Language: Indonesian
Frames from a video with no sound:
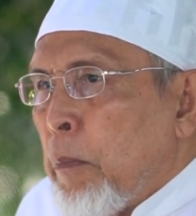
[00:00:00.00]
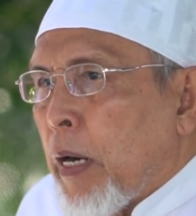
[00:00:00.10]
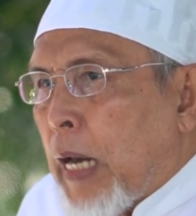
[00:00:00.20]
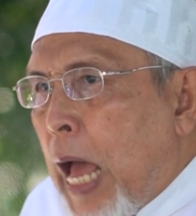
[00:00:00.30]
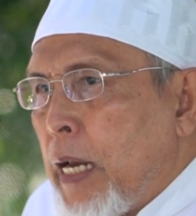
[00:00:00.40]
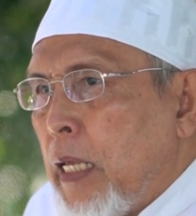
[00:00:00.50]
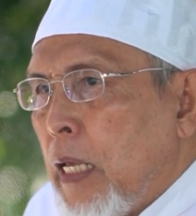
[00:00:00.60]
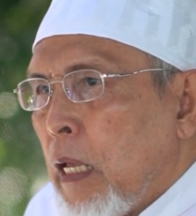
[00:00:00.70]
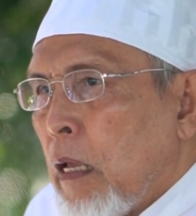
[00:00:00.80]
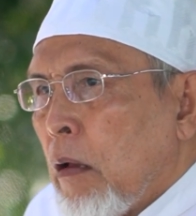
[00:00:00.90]

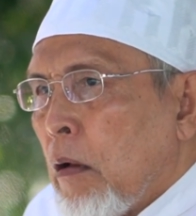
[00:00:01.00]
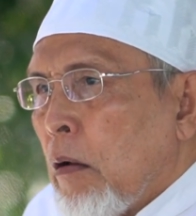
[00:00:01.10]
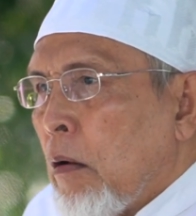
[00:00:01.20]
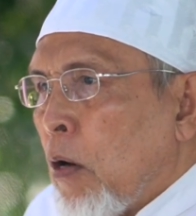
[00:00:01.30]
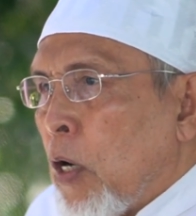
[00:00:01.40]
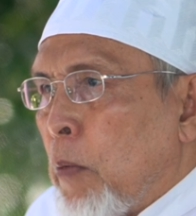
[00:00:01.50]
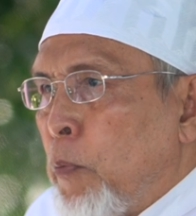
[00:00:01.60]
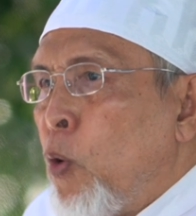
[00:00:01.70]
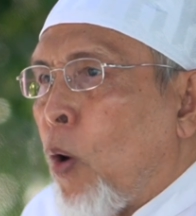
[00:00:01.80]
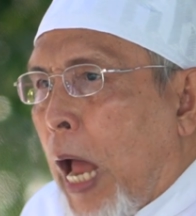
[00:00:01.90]
Berani
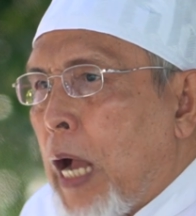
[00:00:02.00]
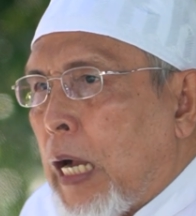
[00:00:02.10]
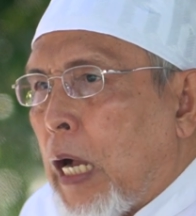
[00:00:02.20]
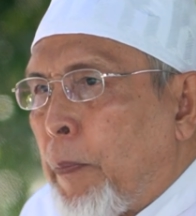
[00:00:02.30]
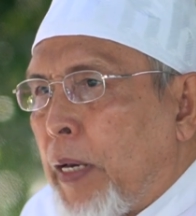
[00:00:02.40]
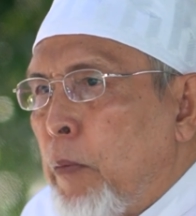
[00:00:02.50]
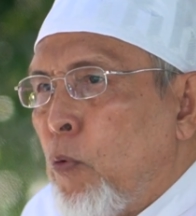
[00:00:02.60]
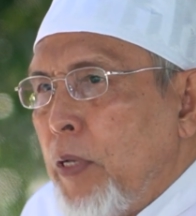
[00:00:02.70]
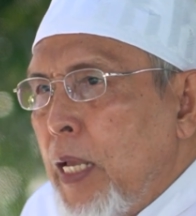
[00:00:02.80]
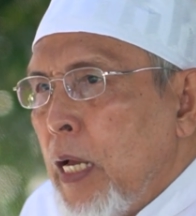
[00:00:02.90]
durhaka kepada
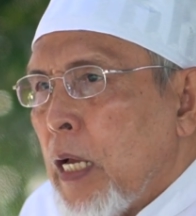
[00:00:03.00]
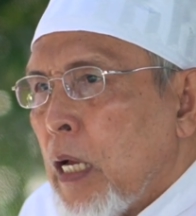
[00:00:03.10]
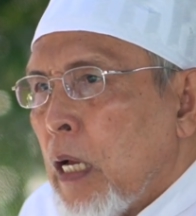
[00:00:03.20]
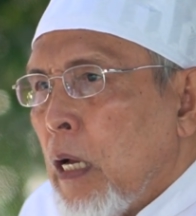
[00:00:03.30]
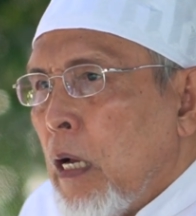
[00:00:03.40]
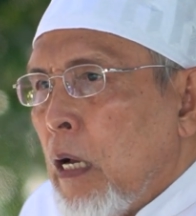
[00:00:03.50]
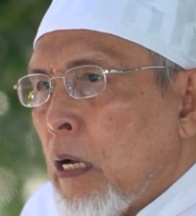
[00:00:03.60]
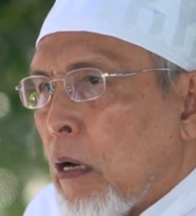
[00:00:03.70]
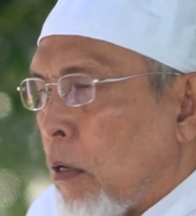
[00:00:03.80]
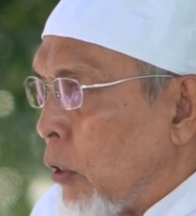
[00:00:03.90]
ibunya.
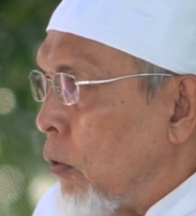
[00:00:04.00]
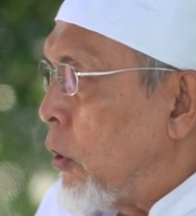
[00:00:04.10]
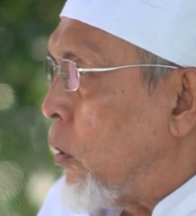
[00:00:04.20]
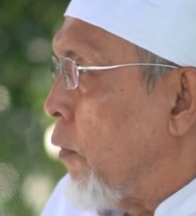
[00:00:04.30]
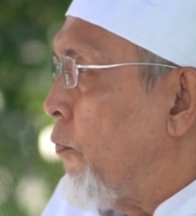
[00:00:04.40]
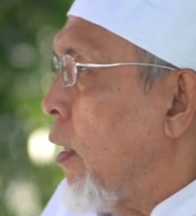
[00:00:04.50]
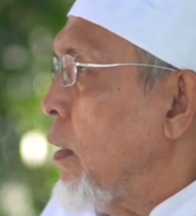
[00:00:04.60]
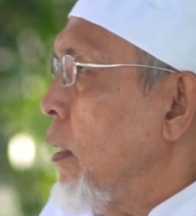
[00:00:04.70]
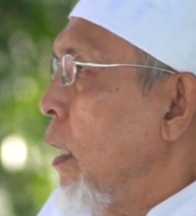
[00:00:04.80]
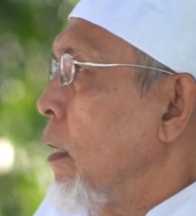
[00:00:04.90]
Kalau gitu
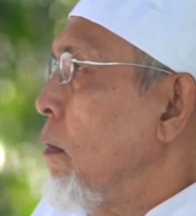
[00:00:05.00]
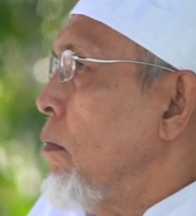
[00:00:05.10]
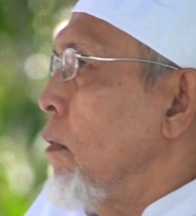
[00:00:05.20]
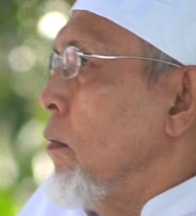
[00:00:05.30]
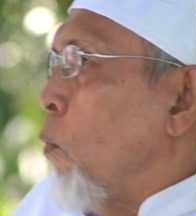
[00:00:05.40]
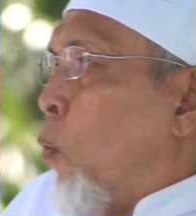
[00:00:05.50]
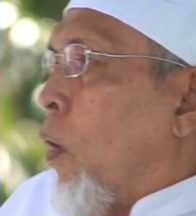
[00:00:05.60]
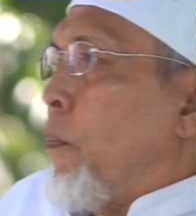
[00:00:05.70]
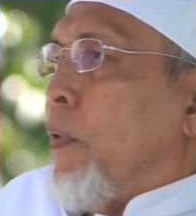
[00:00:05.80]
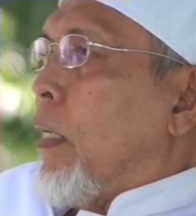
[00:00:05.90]
istighfar kita.
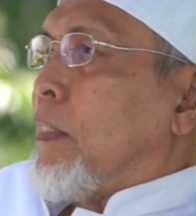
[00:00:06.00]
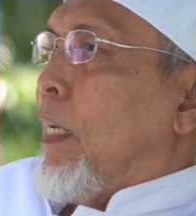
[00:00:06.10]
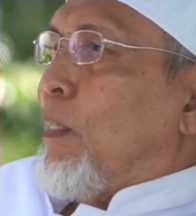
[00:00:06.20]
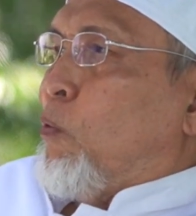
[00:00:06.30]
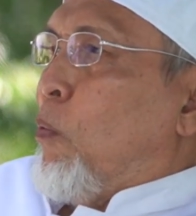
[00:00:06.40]
Luar biasa.